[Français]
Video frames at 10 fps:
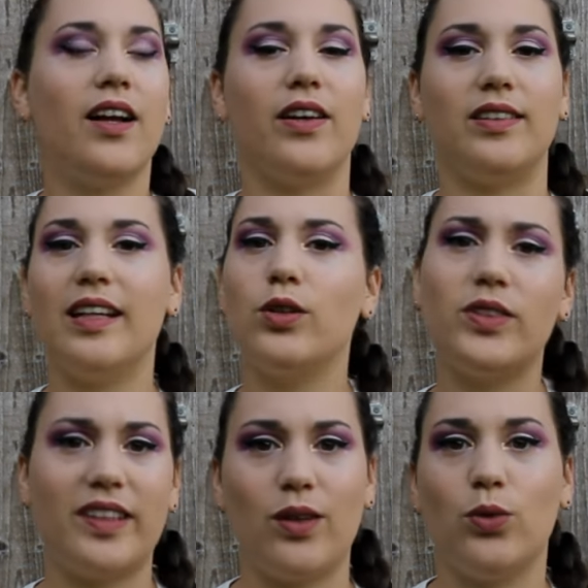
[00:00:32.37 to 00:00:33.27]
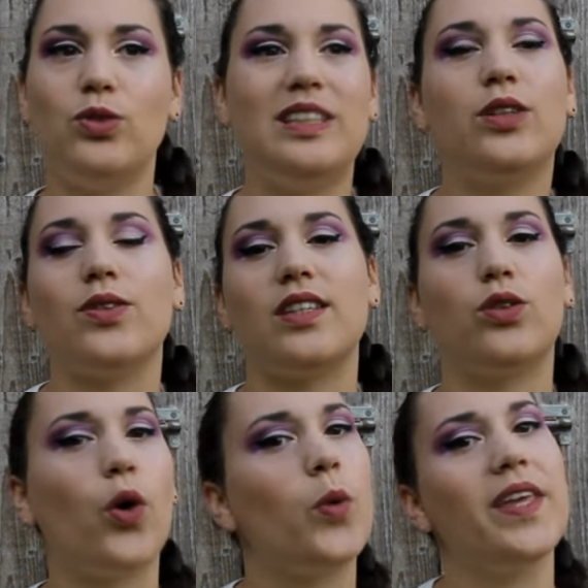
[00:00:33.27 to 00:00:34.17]
Euh, d'un côté, on nous dit que c'est
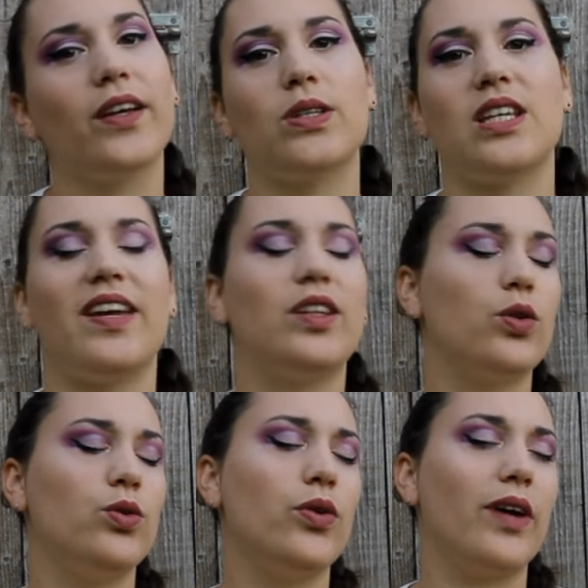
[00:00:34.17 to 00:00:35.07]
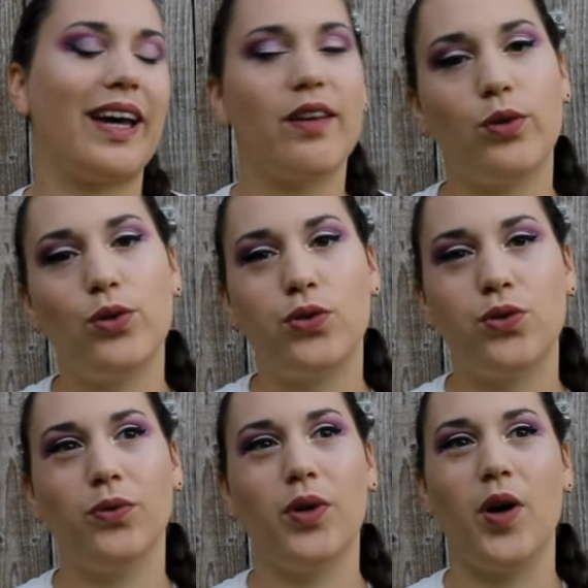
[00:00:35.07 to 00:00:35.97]
trop bien, que ça va être une
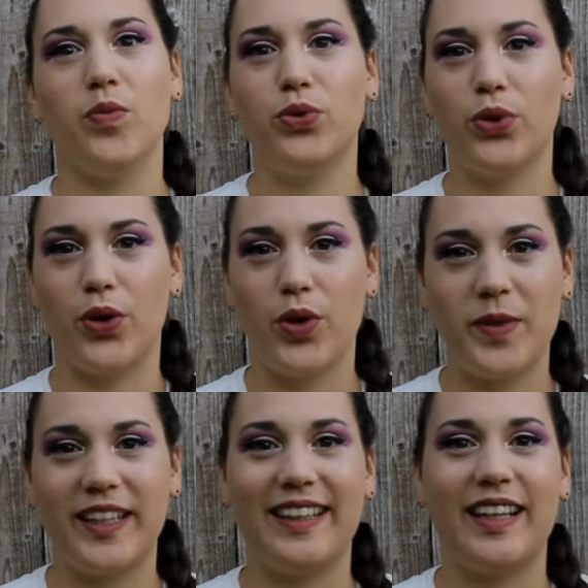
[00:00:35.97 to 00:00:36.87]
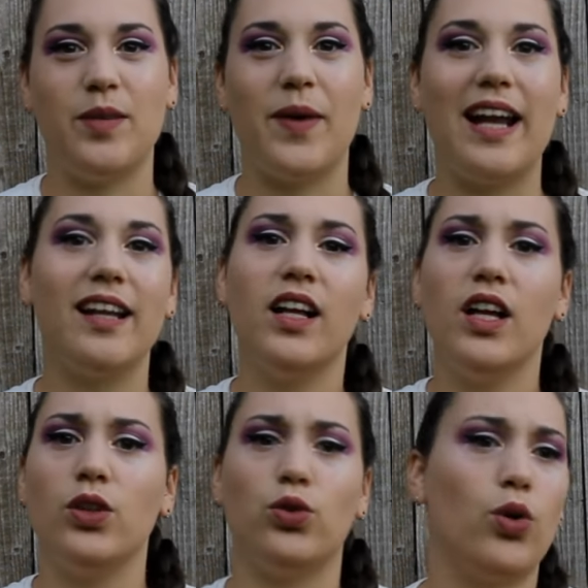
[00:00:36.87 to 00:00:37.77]
révolution euh, pour le bien-être animal.
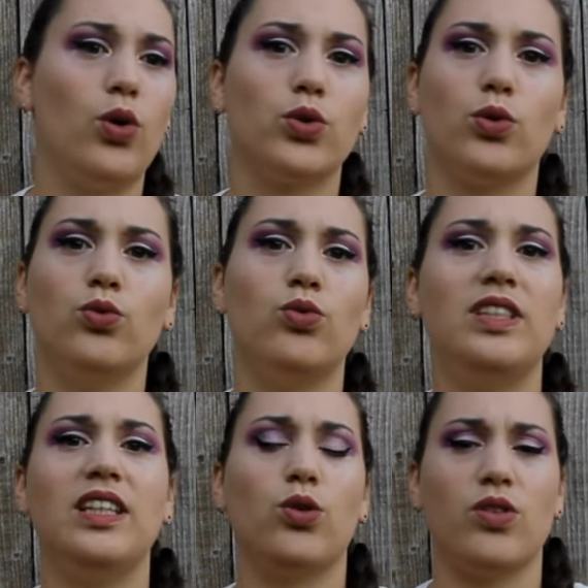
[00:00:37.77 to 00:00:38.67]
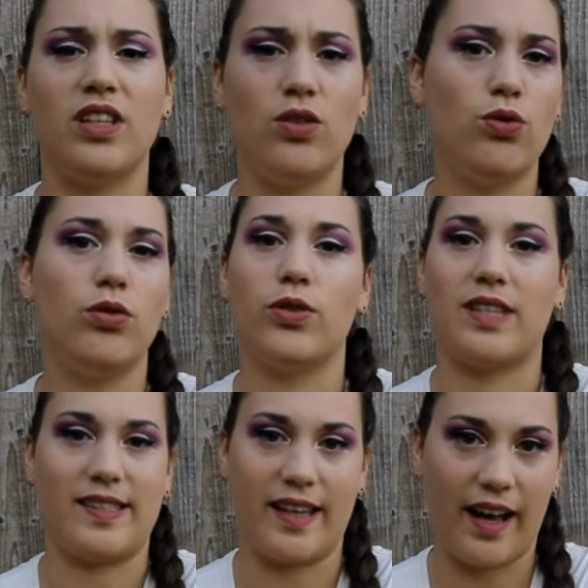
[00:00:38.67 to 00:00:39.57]
De l'autre, on nous dit que c'est nul, que
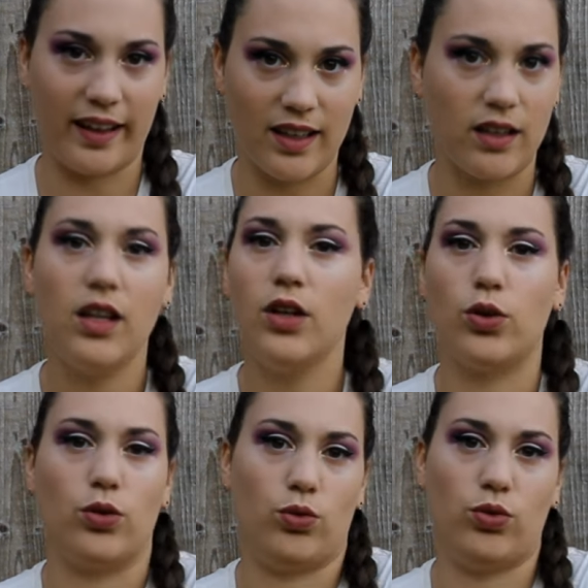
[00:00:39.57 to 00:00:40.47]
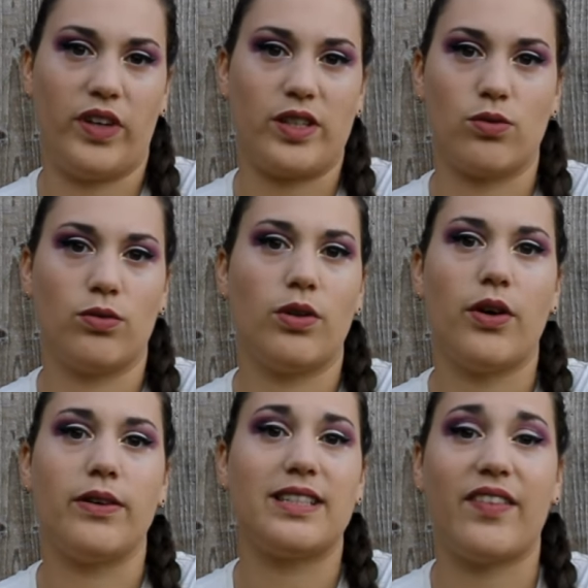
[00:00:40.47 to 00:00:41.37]
ça sert à rien, que de toute façon,
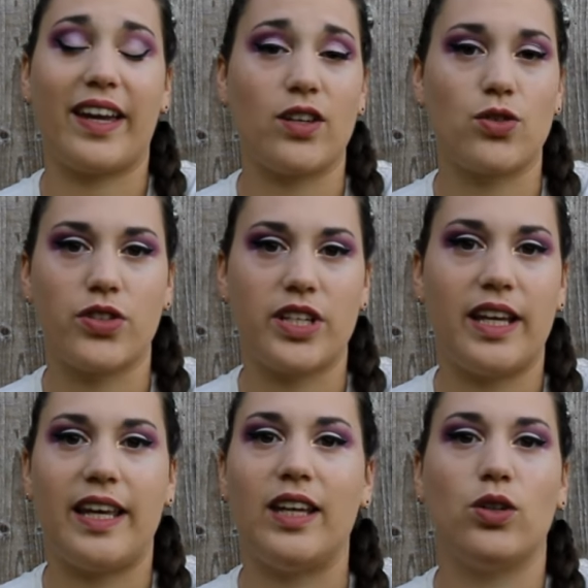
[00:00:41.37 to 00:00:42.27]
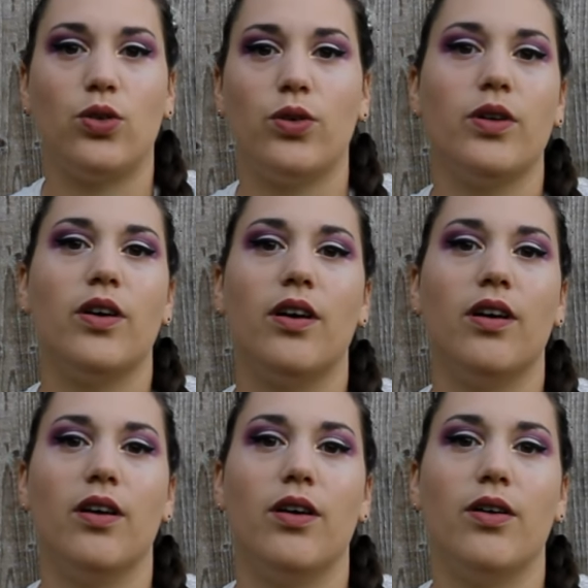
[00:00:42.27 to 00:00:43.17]
ça va rien changer et que
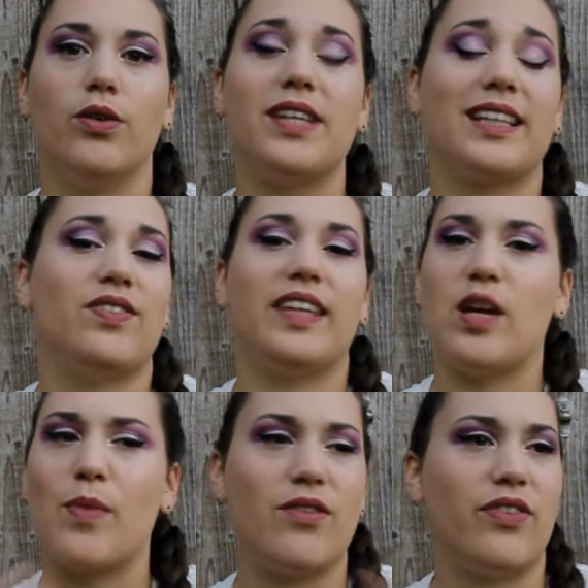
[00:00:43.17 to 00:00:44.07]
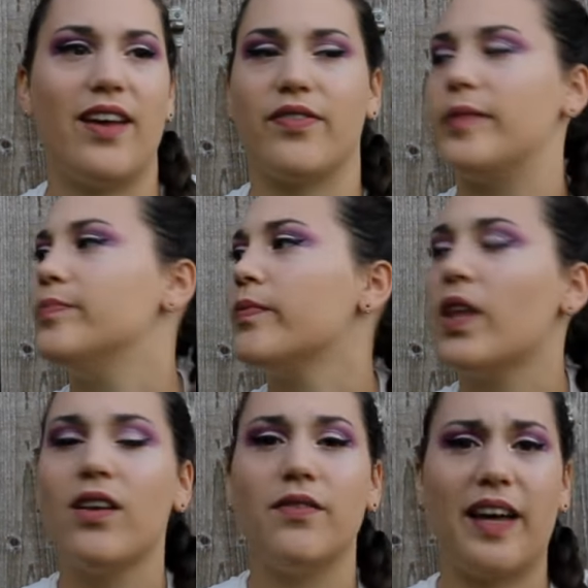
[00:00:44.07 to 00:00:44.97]
le certificat est mal fait. Enfin,
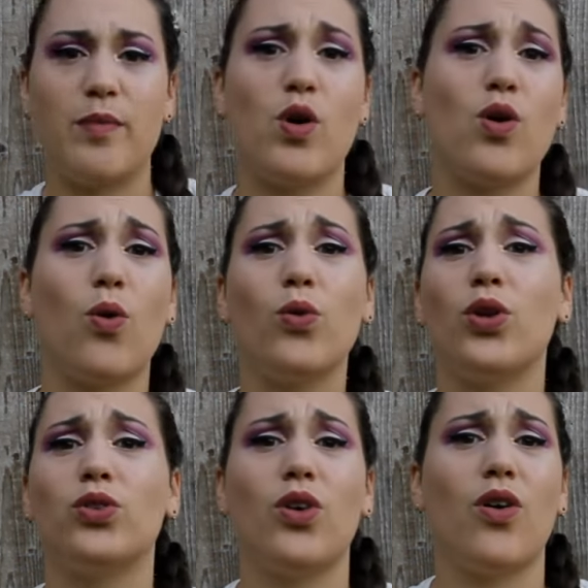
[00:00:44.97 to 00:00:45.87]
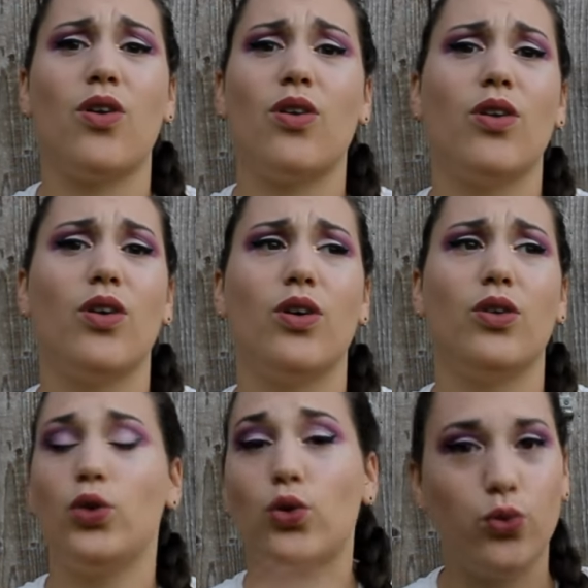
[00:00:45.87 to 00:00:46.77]
vraiment, on entend
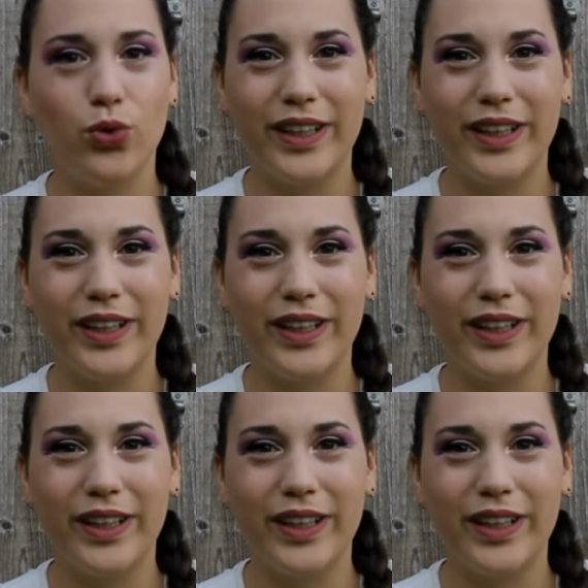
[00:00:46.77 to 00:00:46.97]
de tout.